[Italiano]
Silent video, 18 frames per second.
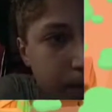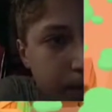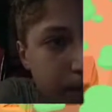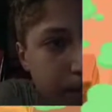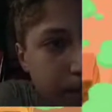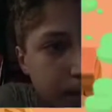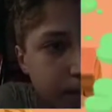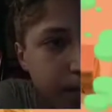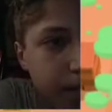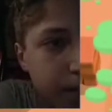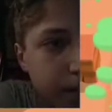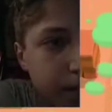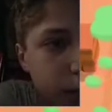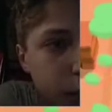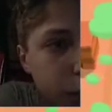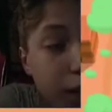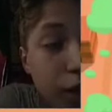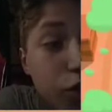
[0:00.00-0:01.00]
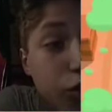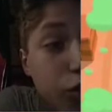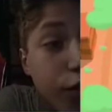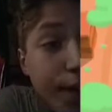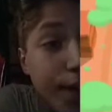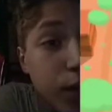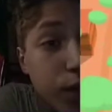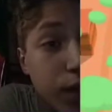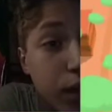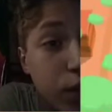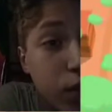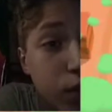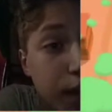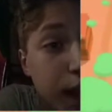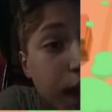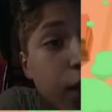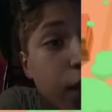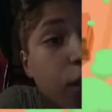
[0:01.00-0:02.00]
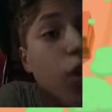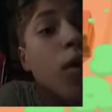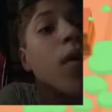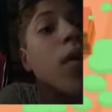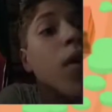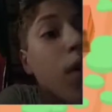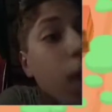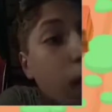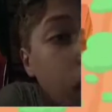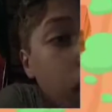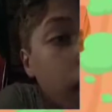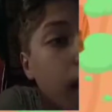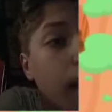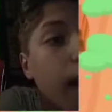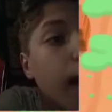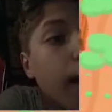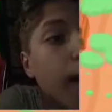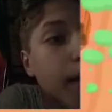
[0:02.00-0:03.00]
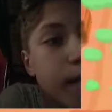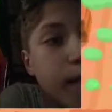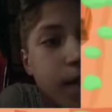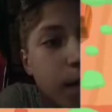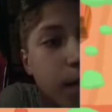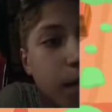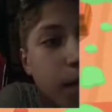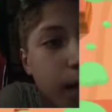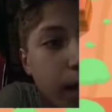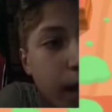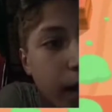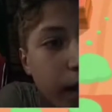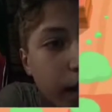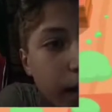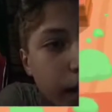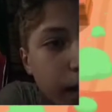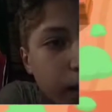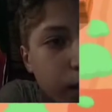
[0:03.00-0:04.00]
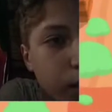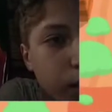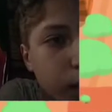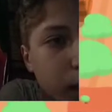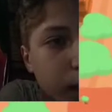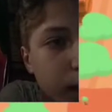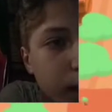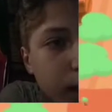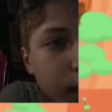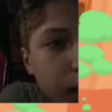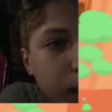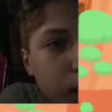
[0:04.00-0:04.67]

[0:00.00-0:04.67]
Ti, ti ho fatto tanto danno. Eh, eh, chissà perché. Non ti levi dai coglioni.